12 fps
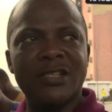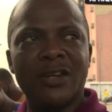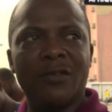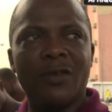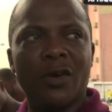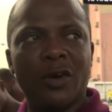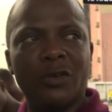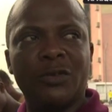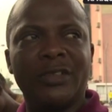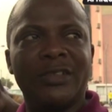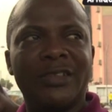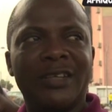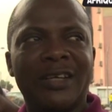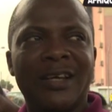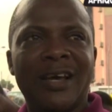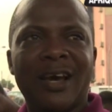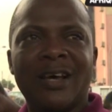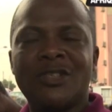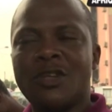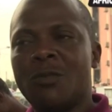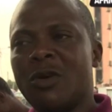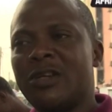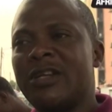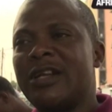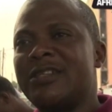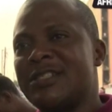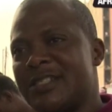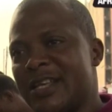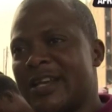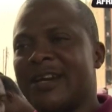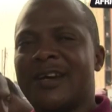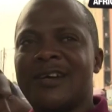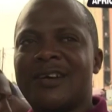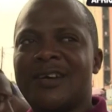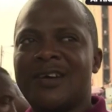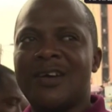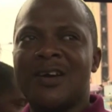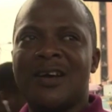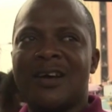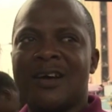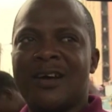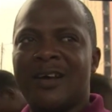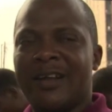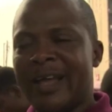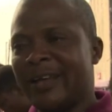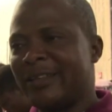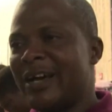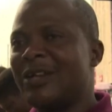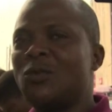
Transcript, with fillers: que c'est le numéro un du pays. Quelqu'un malade comme ça, nous devons prier pour lui